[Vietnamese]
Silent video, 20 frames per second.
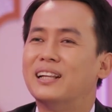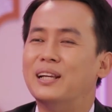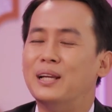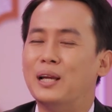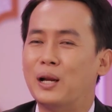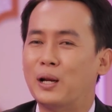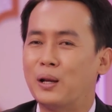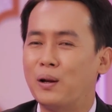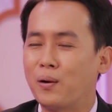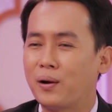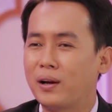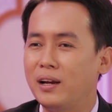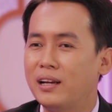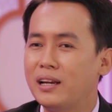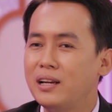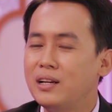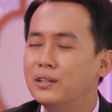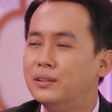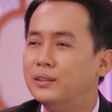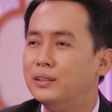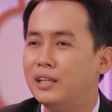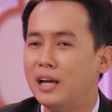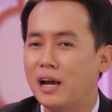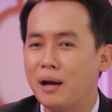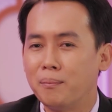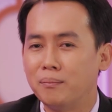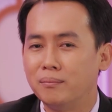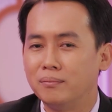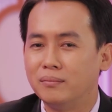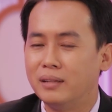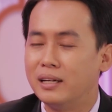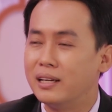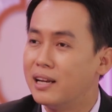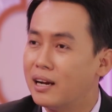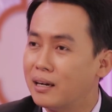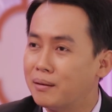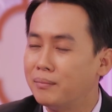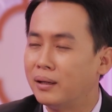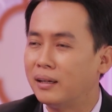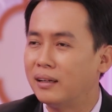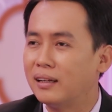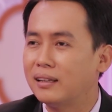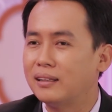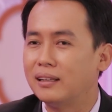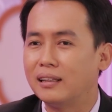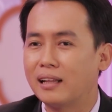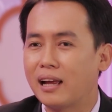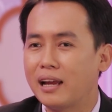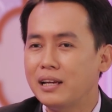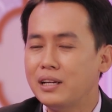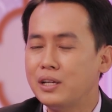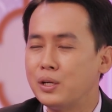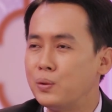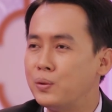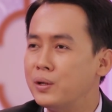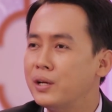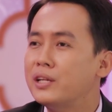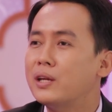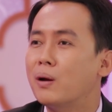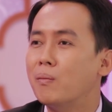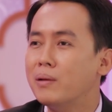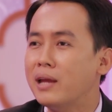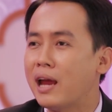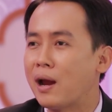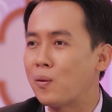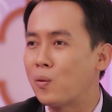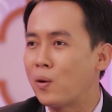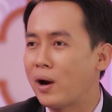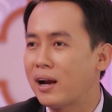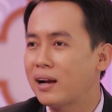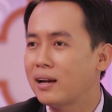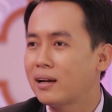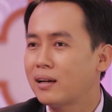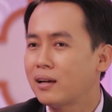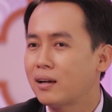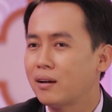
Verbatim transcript: Thì đôi khi cái người bệnh dân mình thì thấy cái triệu chứng giống nhau quá,